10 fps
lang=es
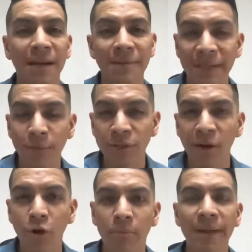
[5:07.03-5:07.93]
revisamos
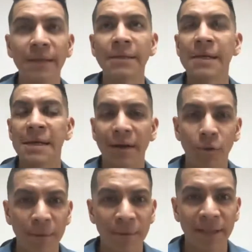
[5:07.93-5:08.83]
al hombre,
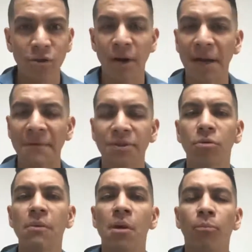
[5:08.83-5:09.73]
regularmente yo le
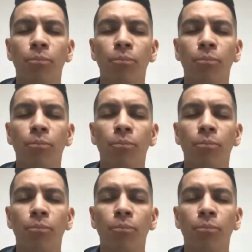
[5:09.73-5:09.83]
reviso,